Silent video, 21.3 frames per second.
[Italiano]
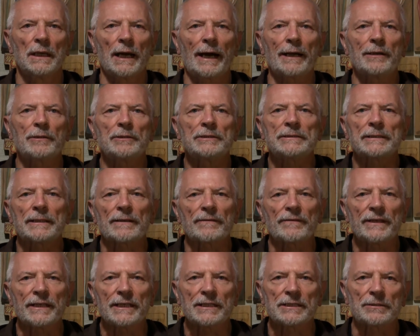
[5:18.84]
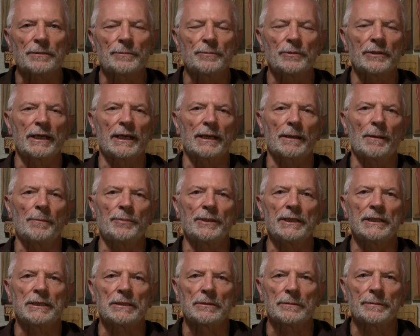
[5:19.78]
hanno intravisto più che
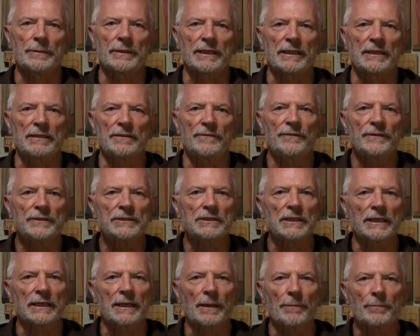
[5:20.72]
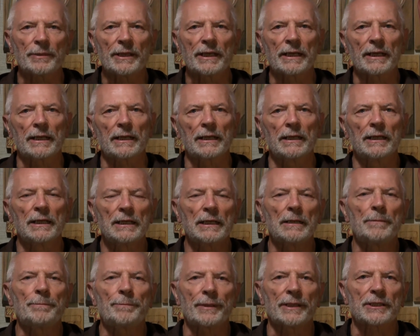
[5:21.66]
capito, perché è difficile capire
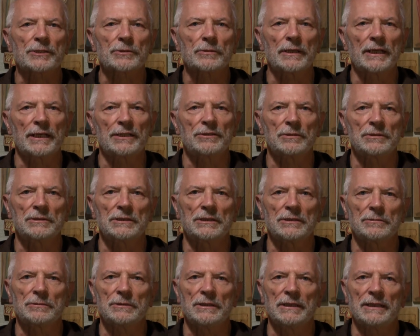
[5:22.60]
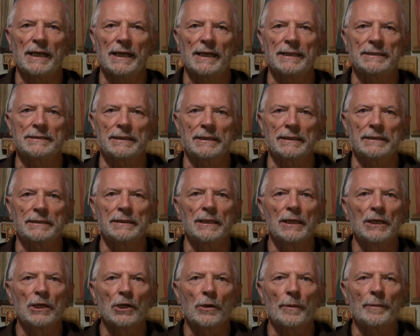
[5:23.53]
il personaggio Gesù di Nazareth,
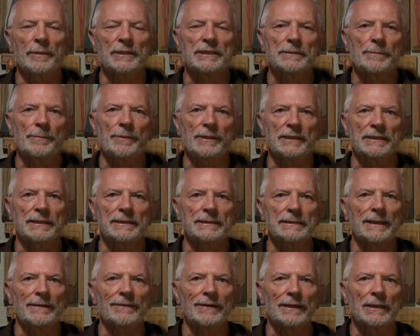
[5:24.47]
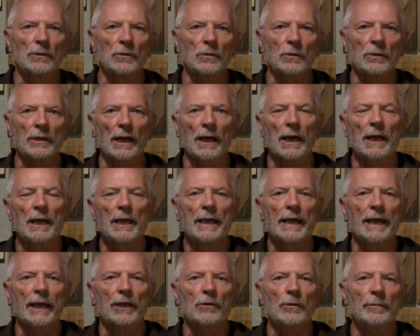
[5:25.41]
come si presentava allora
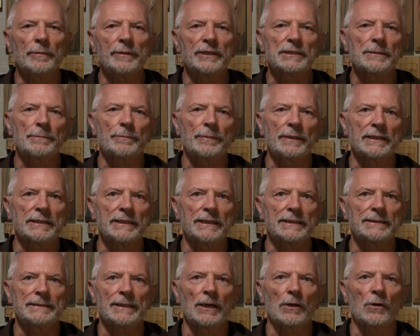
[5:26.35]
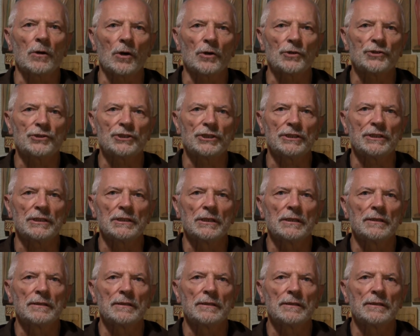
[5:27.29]
e come si presenta oggi,